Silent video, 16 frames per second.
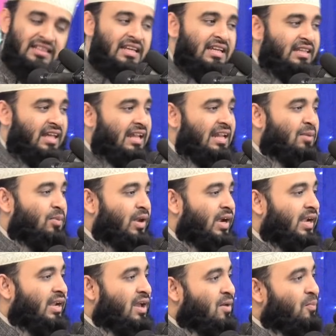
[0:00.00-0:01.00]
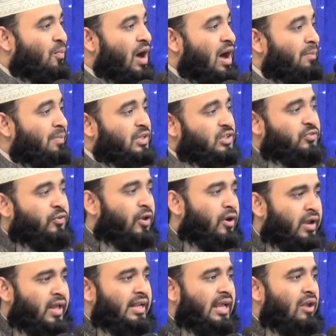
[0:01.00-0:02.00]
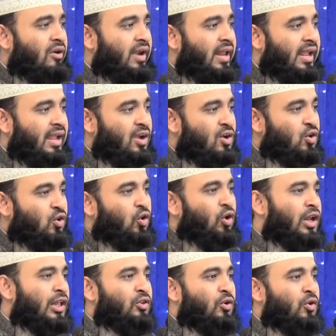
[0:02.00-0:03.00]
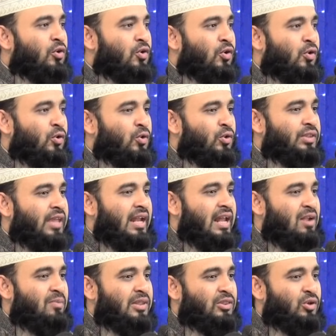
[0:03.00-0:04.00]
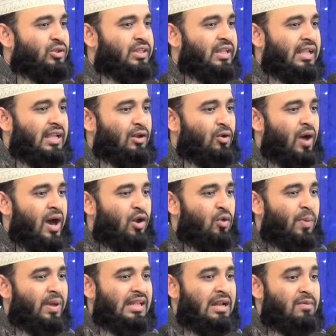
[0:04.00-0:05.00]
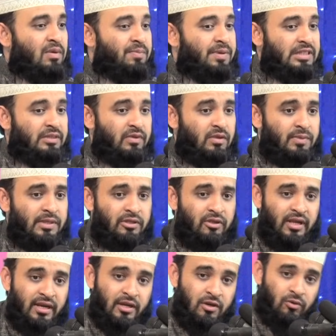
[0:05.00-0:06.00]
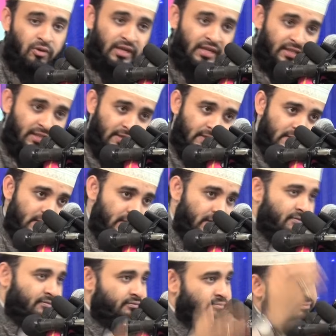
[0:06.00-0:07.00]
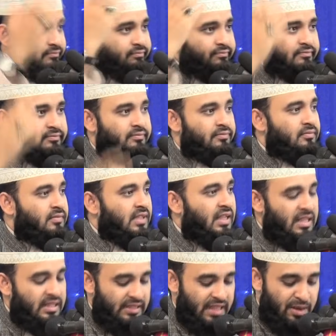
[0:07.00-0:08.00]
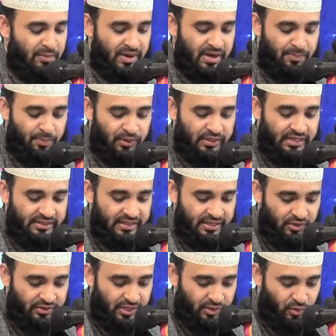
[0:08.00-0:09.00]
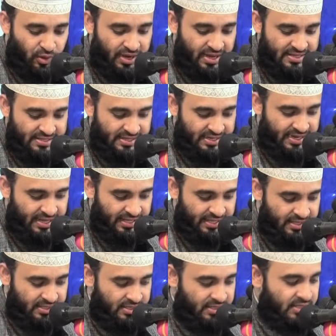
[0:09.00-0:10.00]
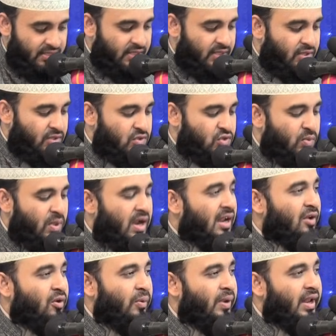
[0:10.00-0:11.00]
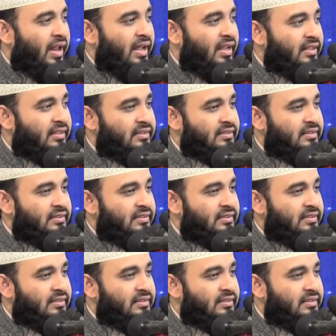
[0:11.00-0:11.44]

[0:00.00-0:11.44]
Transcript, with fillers: হাদিদ আল্লাহ বলেন মহাবিস্ফোরণের কারণে গলিত অন্য কোনো তারার ভেতর থেকে লোহার উপাদান আমি পৃথিবীর ভেতরে এনে ঢুকিয়ে দিয়েছি তার মানে পদার্থের কথা কোরআনে আছে না নাই সুবহানাল্লাহ কইবেন না